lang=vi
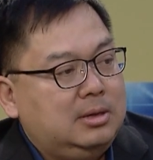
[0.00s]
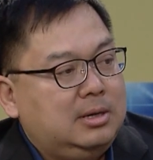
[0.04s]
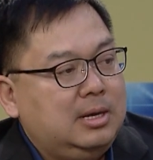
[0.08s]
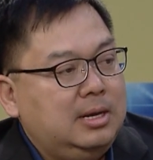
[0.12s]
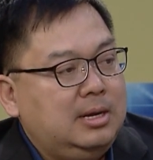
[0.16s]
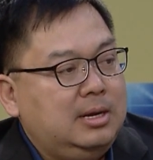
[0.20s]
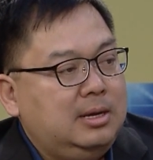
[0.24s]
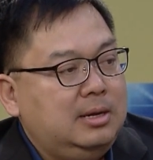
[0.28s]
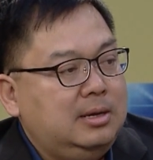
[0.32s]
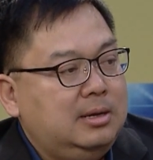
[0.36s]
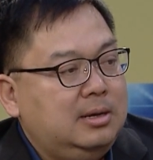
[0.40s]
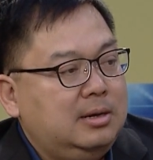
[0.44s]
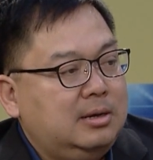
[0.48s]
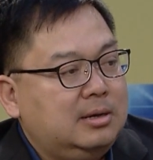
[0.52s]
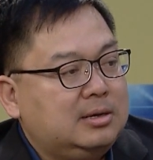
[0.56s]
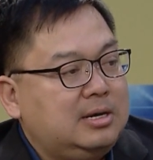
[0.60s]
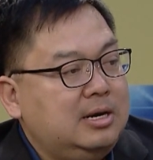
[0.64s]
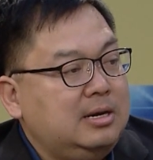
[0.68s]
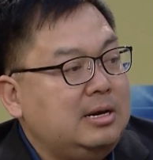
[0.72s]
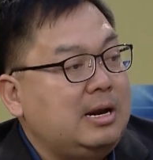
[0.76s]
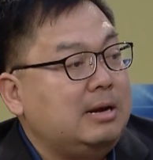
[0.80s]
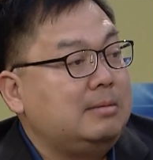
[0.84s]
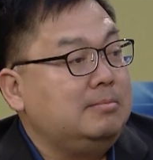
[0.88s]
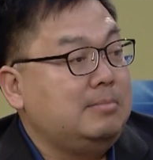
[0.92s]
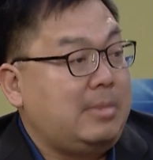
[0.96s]
cái ờ,
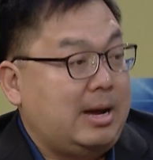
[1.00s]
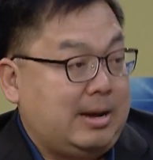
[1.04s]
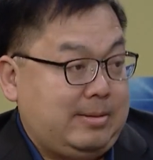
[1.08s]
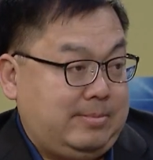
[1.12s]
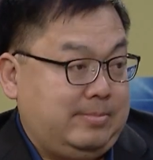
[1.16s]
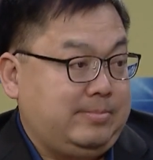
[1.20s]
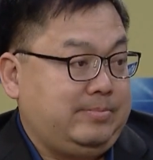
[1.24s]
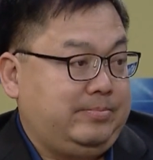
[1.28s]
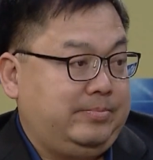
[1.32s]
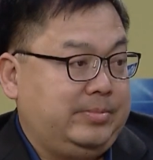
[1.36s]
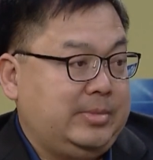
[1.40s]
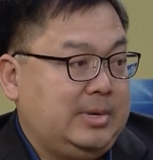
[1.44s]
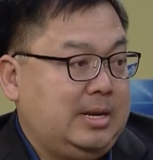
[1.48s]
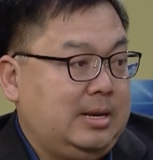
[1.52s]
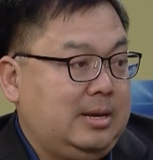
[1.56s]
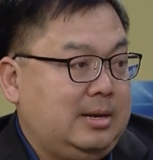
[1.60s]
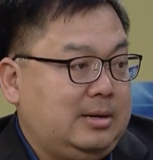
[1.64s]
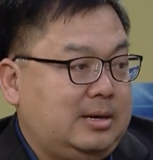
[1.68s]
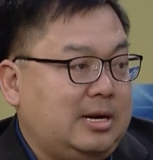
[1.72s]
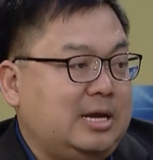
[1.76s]
kỹ năng mềm ừ.